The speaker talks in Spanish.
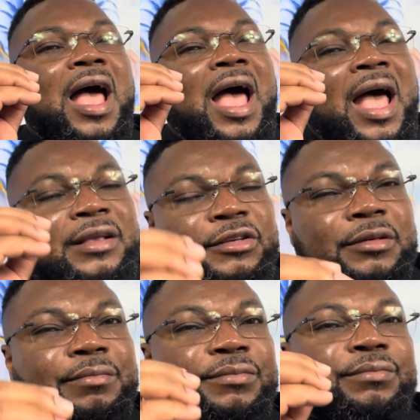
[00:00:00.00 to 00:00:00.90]

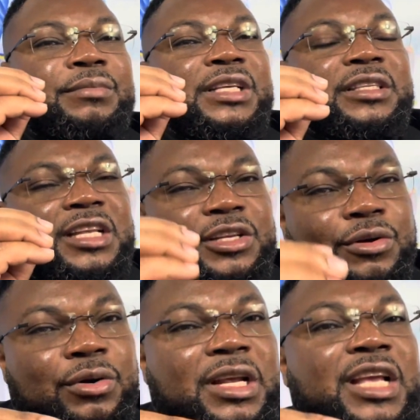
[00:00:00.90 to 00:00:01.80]
hazme
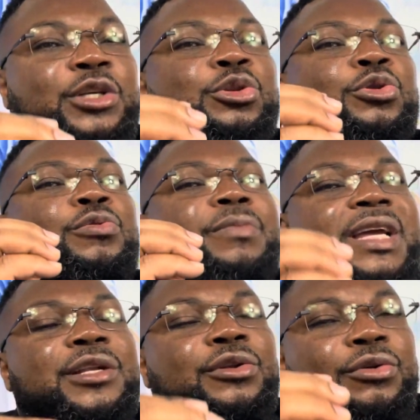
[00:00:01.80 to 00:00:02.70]
Señor
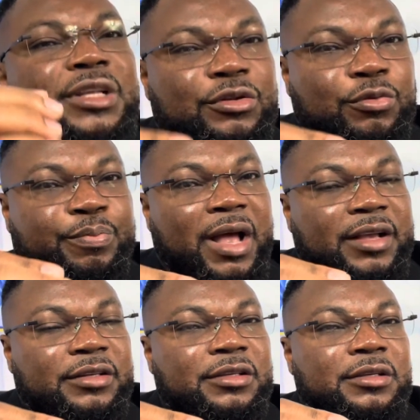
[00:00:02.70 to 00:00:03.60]
instrumento de tu
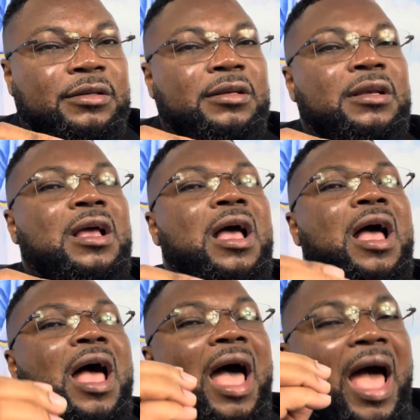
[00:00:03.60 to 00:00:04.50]
paz
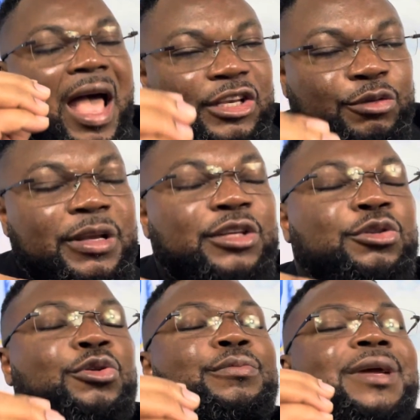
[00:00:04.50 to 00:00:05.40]
hazme
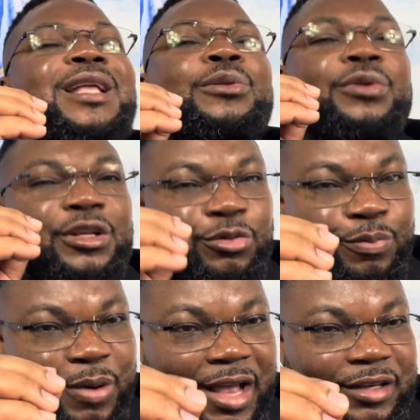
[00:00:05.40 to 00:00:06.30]
instrumento de
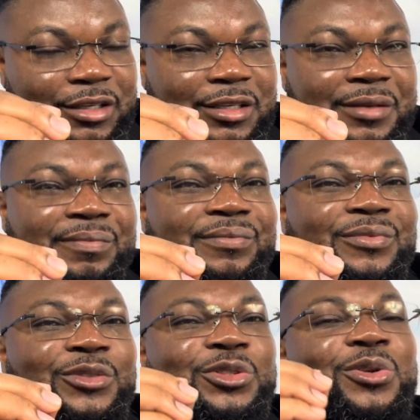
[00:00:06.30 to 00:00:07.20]
tu paz.
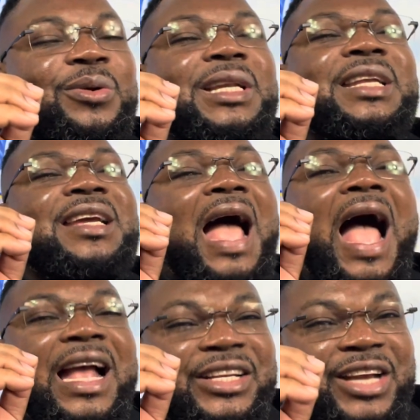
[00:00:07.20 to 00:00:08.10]
Donde
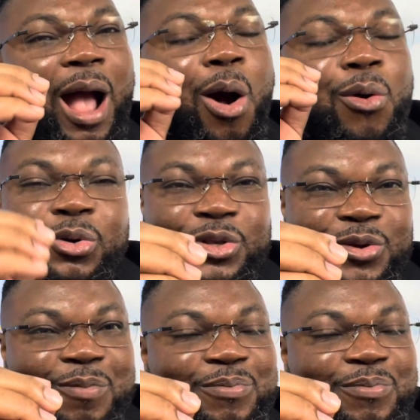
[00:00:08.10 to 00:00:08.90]
haya odio